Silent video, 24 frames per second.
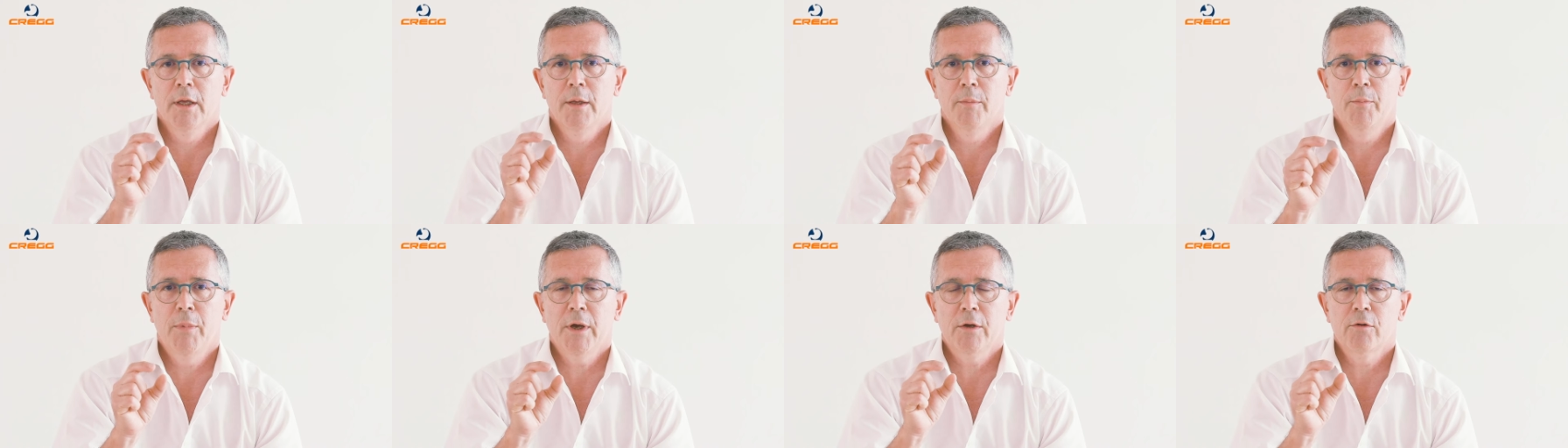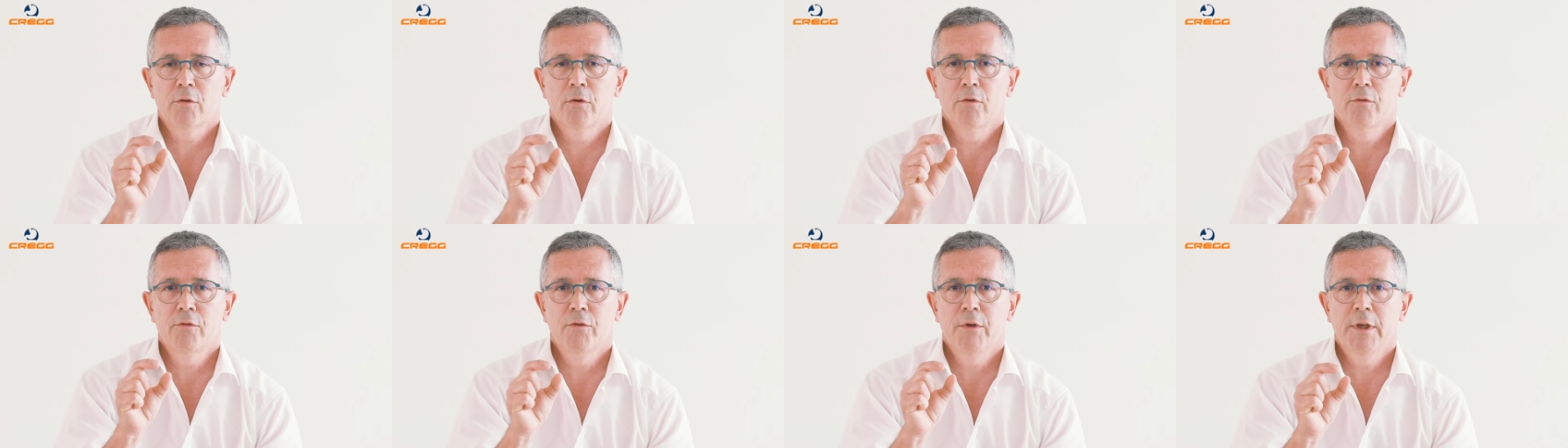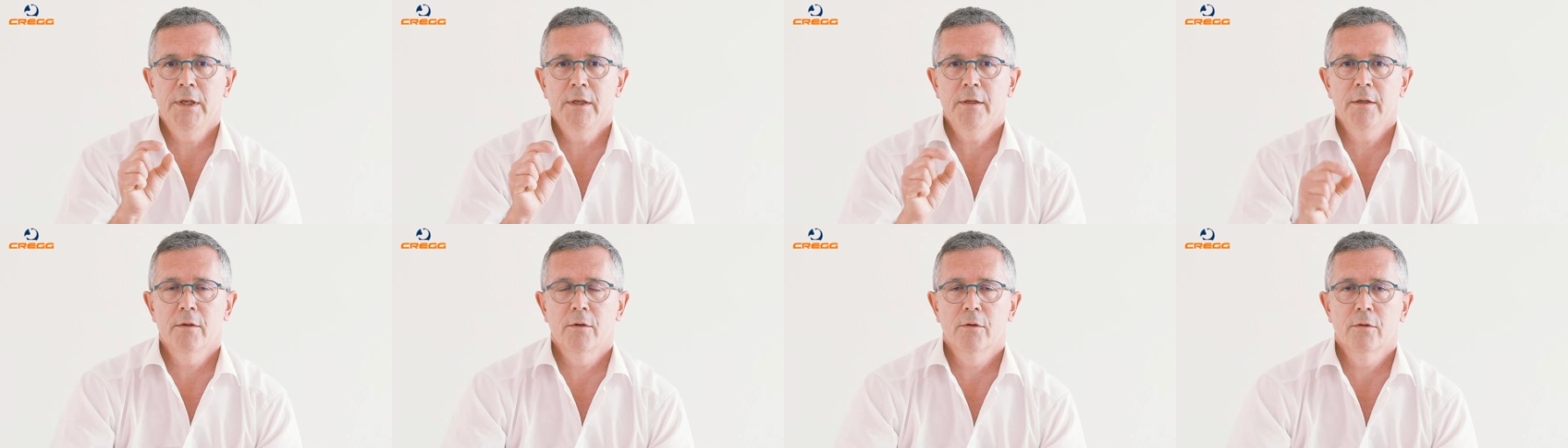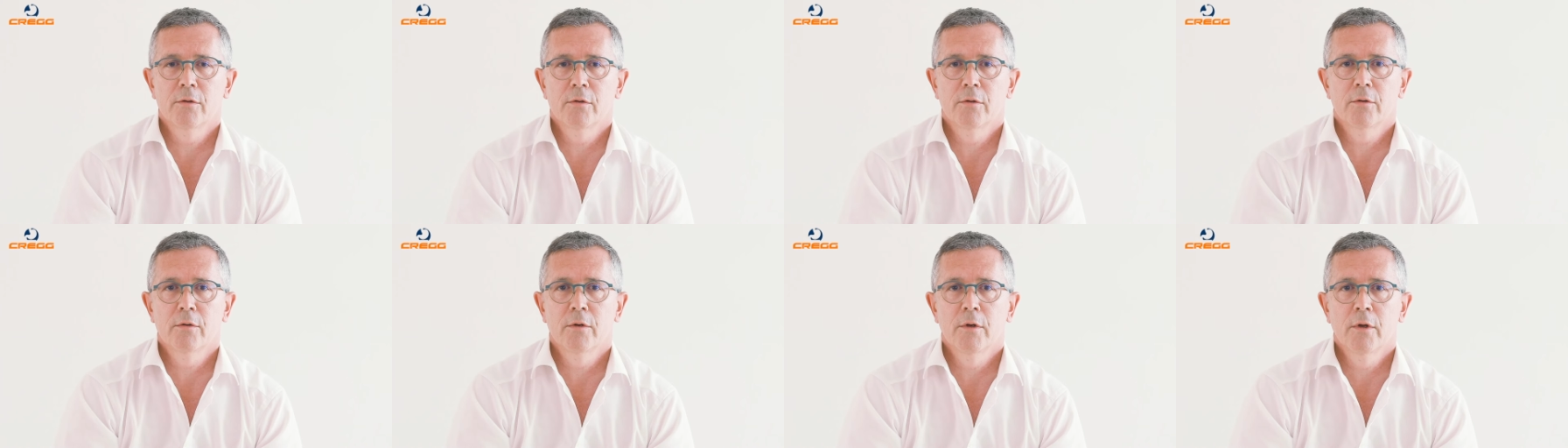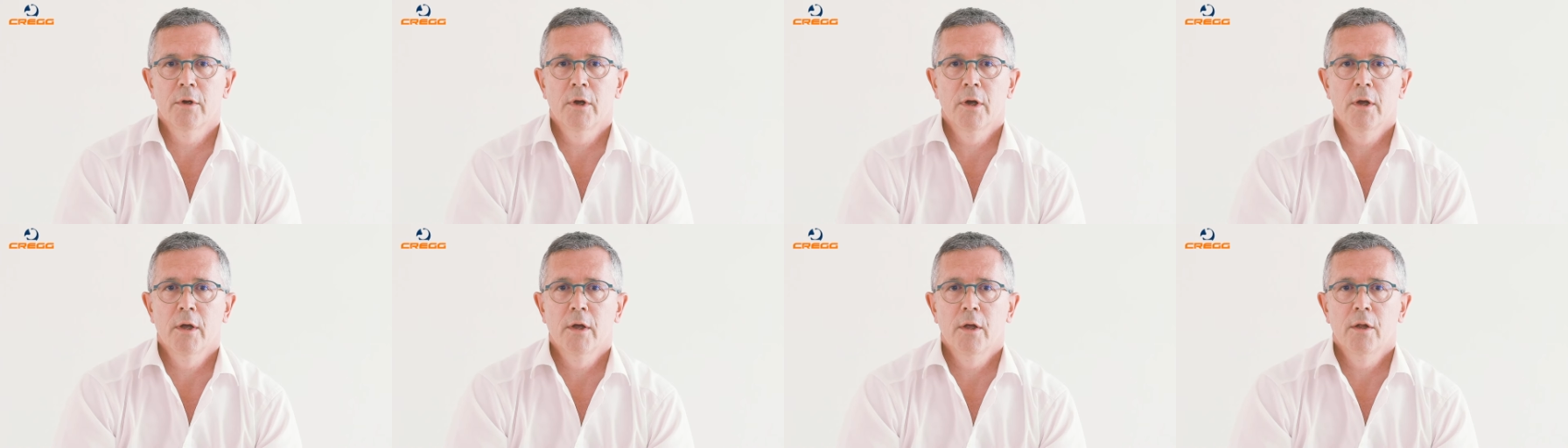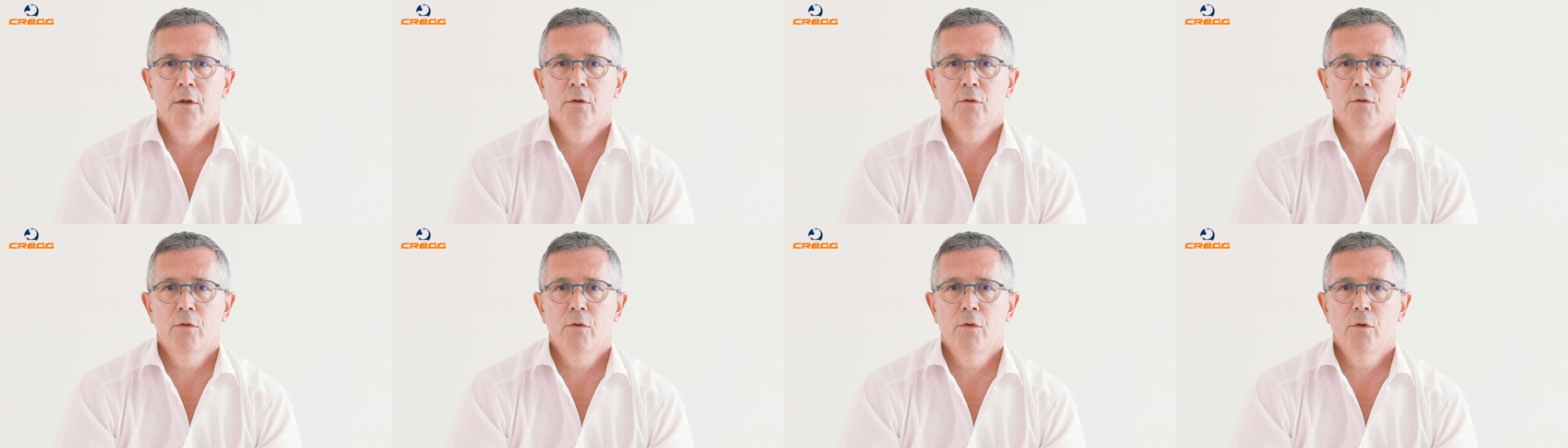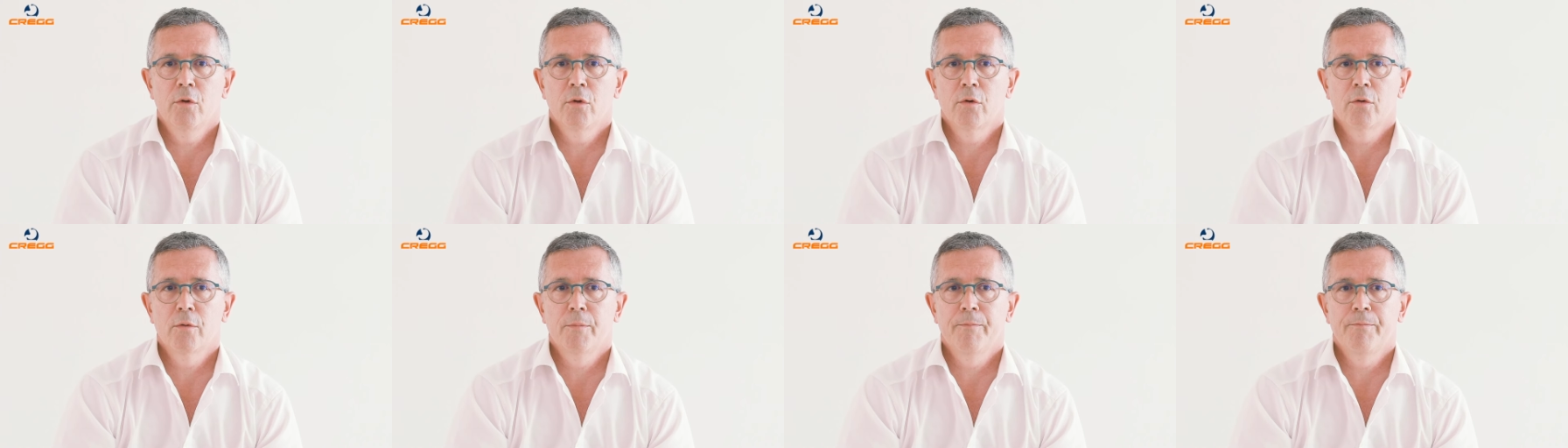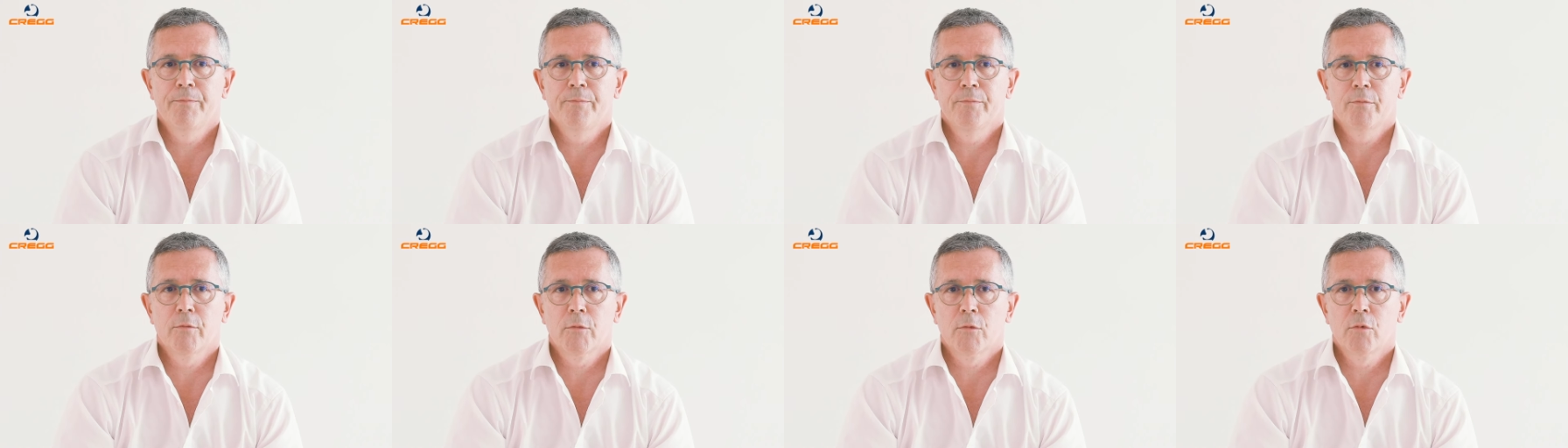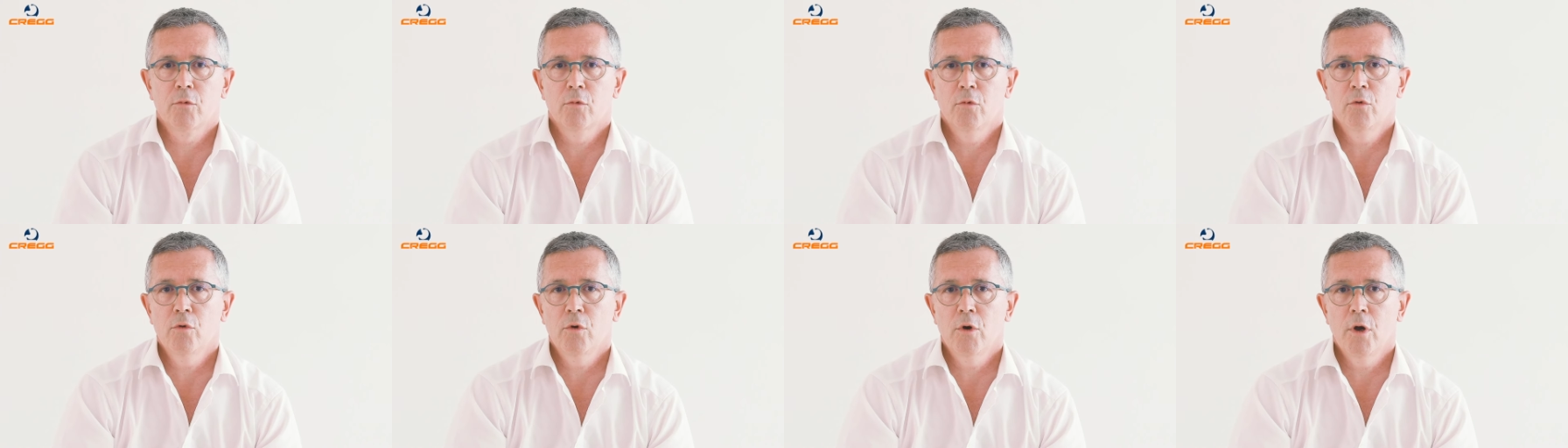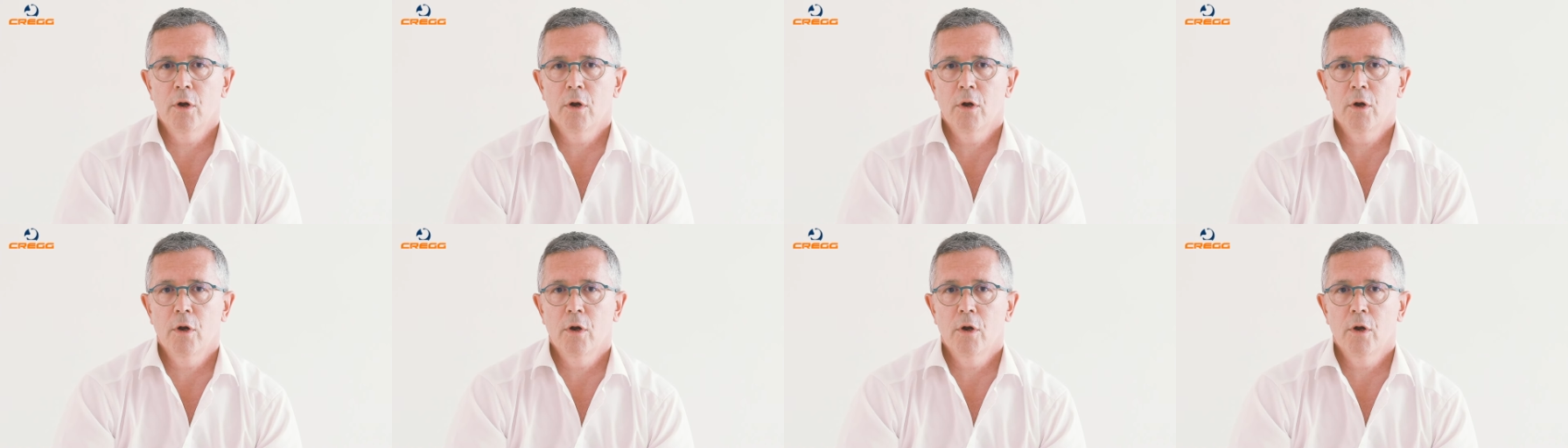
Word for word: hypertrophie euh, euh, d'une